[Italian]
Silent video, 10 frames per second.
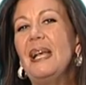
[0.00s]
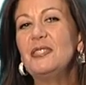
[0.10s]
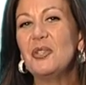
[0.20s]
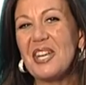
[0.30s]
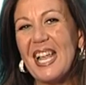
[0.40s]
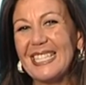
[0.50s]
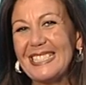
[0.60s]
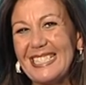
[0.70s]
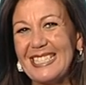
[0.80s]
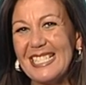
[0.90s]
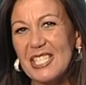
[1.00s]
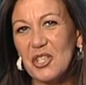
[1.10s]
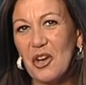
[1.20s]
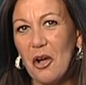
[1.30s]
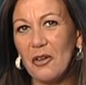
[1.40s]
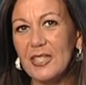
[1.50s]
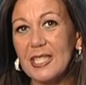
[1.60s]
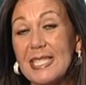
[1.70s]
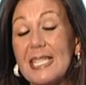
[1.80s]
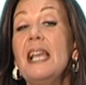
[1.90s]
Bentornati Disco
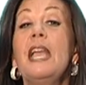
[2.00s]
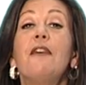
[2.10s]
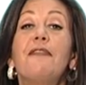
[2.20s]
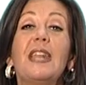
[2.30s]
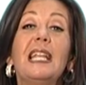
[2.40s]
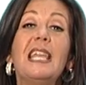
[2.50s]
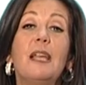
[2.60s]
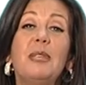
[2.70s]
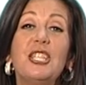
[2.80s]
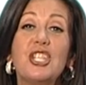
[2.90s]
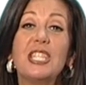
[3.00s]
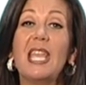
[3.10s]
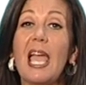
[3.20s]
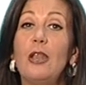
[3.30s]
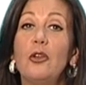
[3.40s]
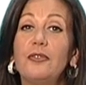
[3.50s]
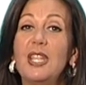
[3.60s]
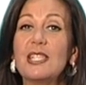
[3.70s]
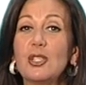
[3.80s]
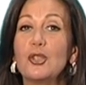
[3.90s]
Lovers! Fra gli amici di I Love
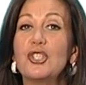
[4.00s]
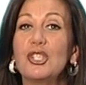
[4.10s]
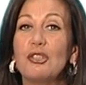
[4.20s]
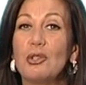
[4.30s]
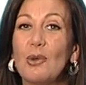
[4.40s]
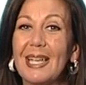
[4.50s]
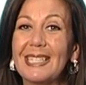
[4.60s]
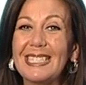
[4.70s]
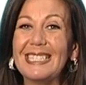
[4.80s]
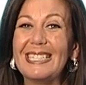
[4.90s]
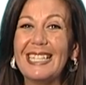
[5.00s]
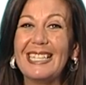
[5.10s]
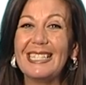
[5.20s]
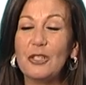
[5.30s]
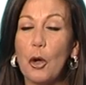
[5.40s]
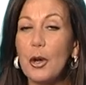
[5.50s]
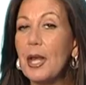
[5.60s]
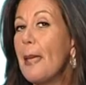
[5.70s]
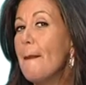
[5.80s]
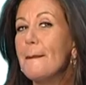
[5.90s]
Disco ci sono anche delle
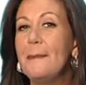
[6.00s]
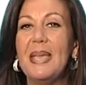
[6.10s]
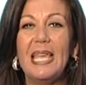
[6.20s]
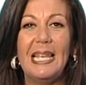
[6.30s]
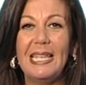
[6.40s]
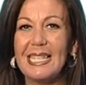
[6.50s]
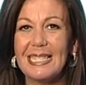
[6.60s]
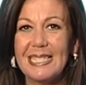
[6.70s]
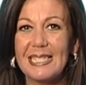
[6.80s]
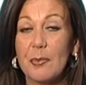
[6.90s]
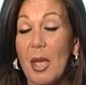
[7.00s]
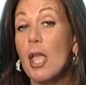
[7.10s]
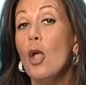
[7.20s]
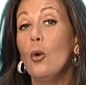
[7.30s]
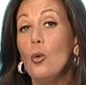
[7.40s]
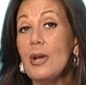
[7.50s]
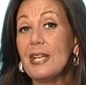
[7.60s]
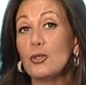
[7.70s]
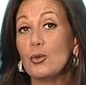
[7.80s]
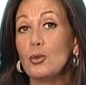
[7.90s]
donne bellissime.
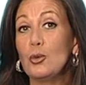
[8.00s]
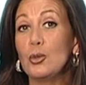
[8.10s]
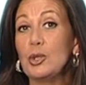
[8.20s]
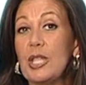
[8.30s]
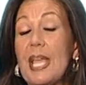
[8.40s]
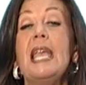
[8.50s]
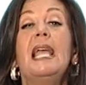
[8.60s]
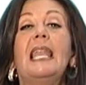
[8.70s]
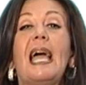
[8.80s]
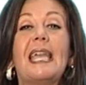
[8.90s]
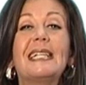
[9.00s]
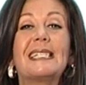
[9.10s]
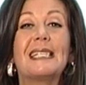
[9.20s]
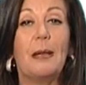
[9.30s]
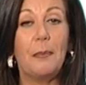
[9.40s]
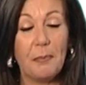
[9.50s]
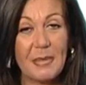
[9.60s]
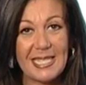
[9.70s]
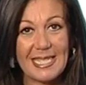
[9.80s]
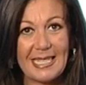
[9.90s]
Una su tutte, la ex
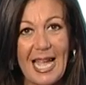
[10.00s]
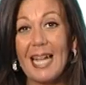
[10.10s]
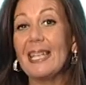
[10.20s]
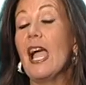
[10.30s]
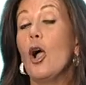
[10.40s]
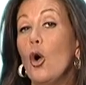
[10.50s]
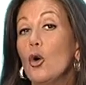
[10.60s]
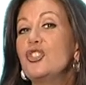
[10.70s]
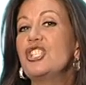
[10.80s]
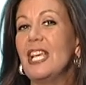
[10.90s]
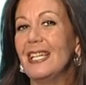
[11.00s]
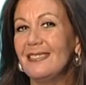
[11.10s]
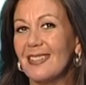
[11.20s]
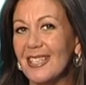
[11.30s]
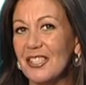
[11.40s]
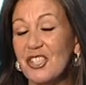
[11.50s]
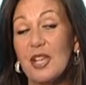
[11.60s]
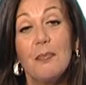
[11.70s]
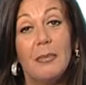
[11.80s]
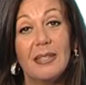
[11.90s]
Miss Italia, oggi
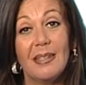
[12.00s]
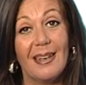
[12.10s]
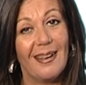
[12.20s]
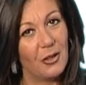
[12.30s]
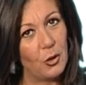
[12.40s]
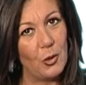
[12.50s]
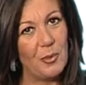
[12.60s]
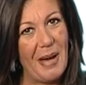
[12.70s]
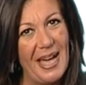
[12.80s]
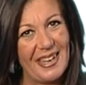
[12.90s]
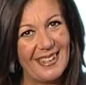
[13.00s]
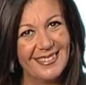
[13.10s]
attrice, Martina Colombari.